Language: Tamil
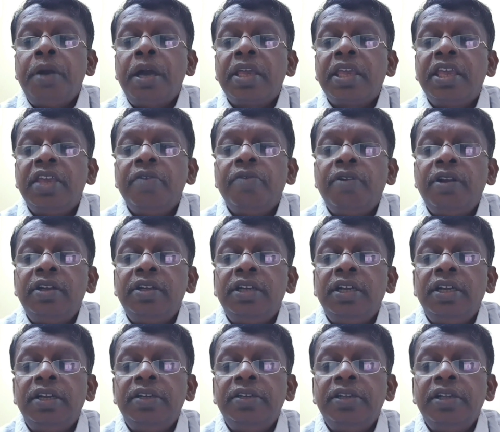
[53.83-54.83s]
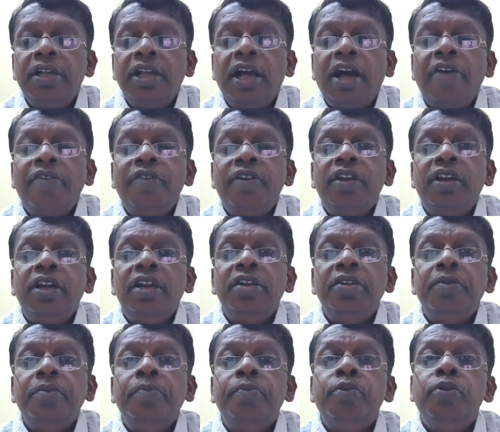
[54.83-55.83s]
பாக்கியவான்கள்
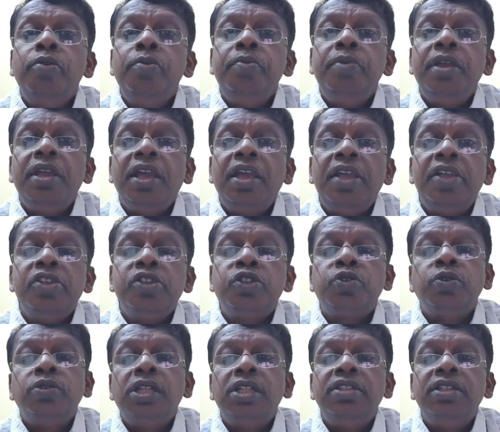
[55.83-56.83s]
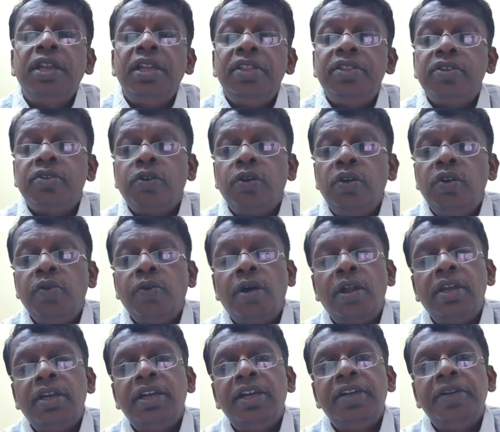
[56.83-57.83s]
அவர்கள் பூமியை சுதந்திரித்துக்
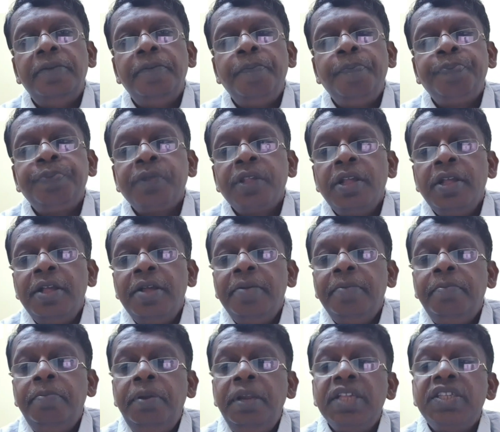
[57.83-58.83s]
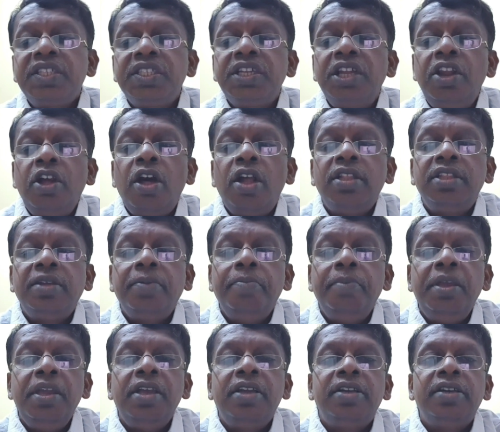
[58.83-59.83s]
கொள்ளுவார்கள் பிளஸட் ஆர் த
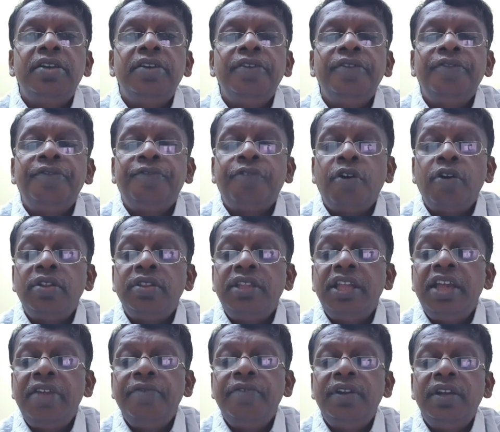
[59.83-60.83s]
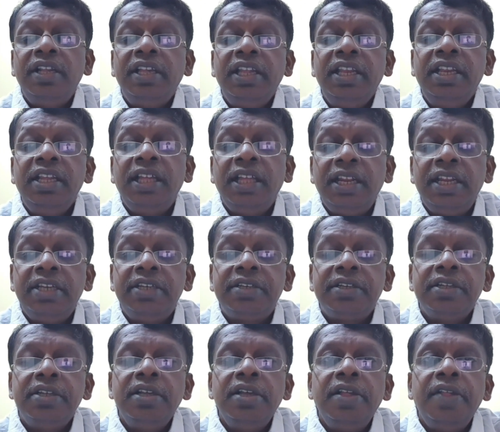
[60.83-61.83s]
மீக் ஃபார் தே வில்
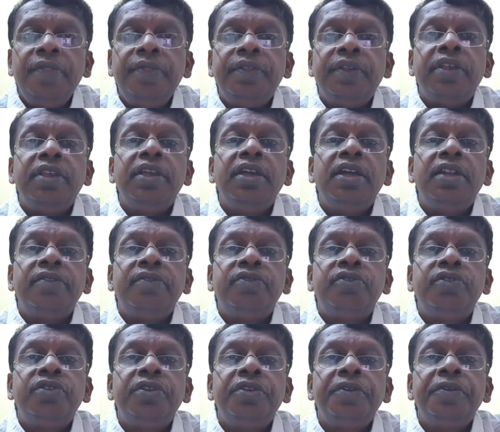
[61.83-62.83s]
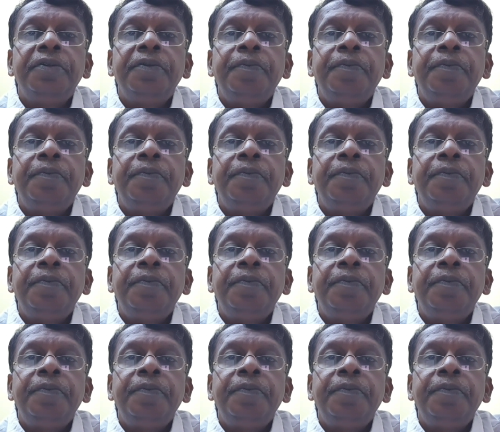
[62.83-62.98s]
இன்ஹெரிட் த எர்த்